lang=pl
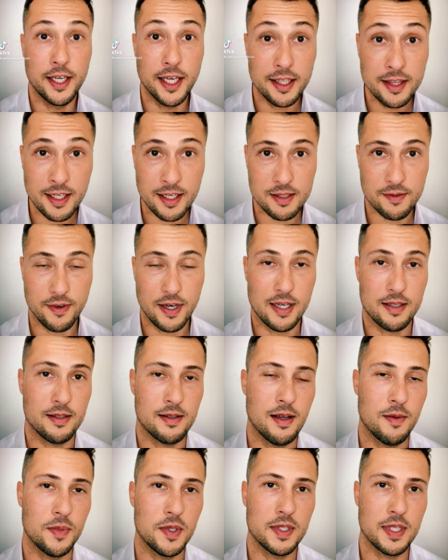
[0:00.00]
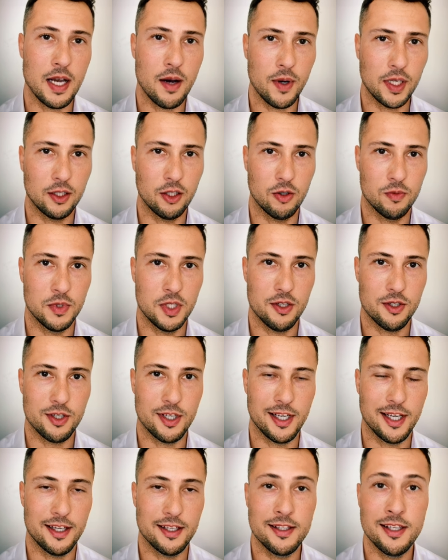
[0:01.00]
Jedna z Was napisała do mnie,
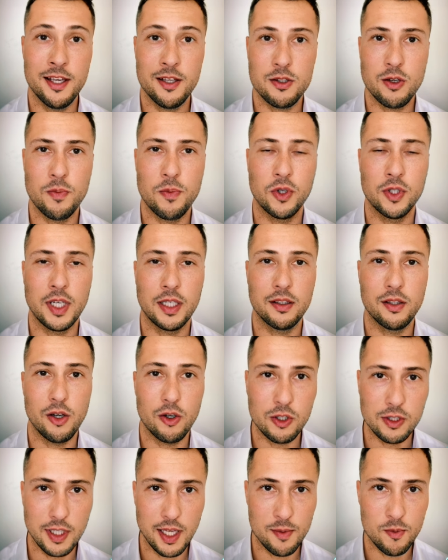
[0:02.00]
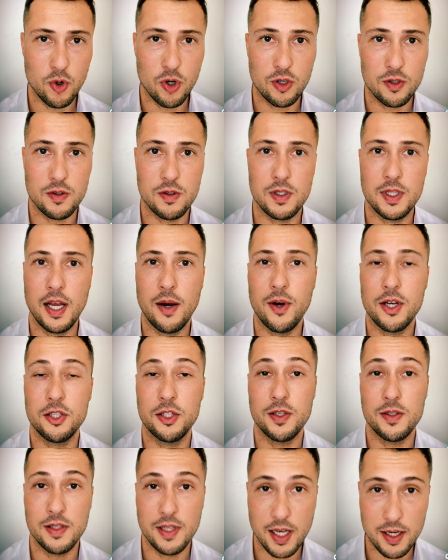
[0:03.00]
że nieco ponad rok temu rozstała
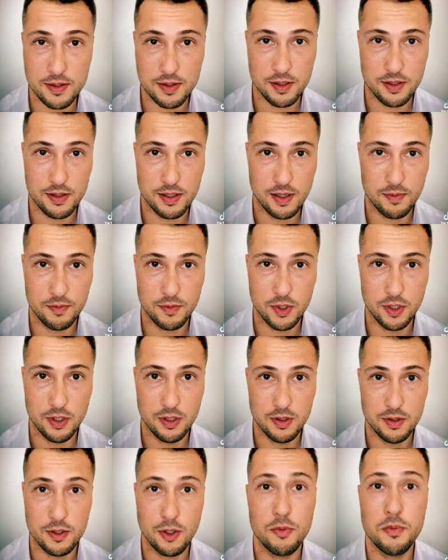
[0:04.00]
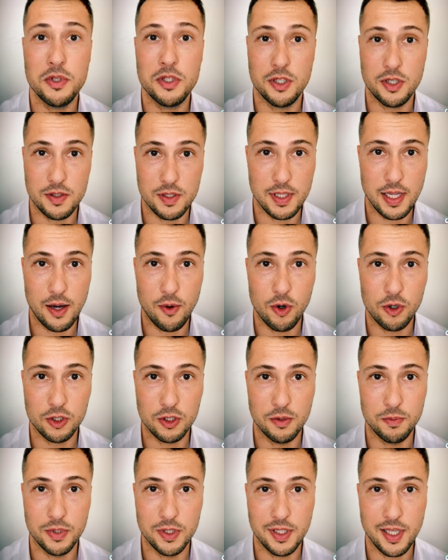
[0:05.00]
się z narcyzem i co by się stało,
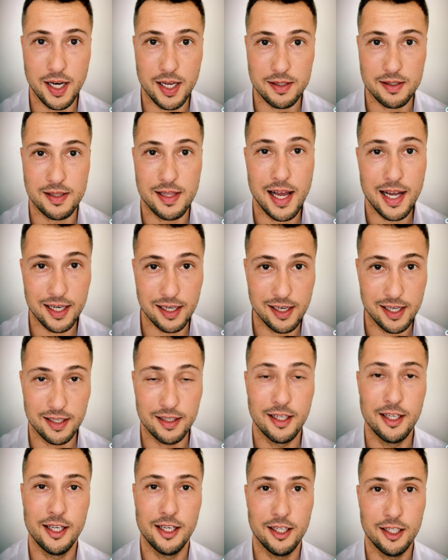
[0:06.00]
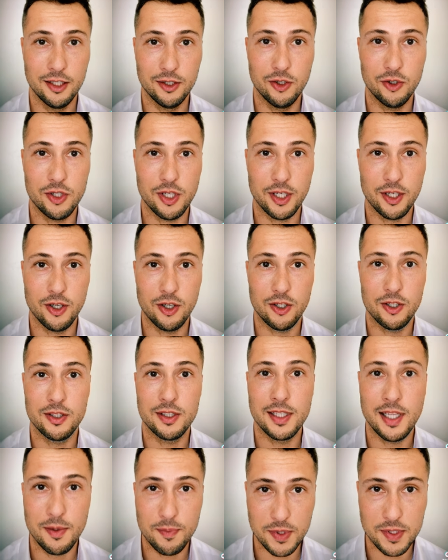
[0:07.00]
gdyby teraz nagle do niego
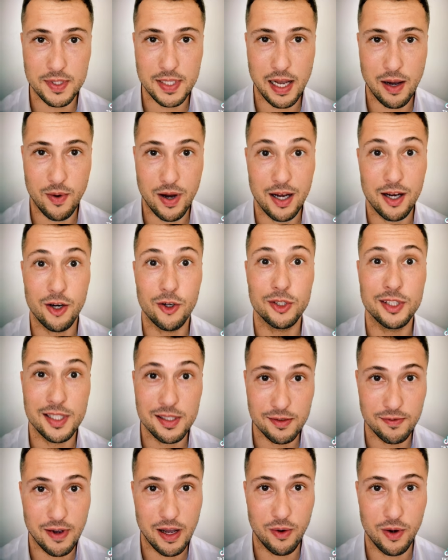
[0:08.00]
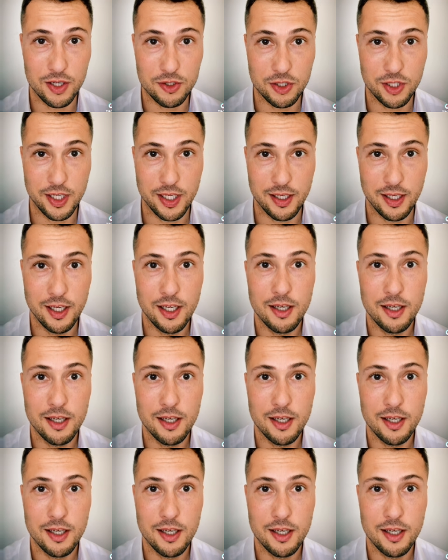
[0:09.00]
napisała, odezwała się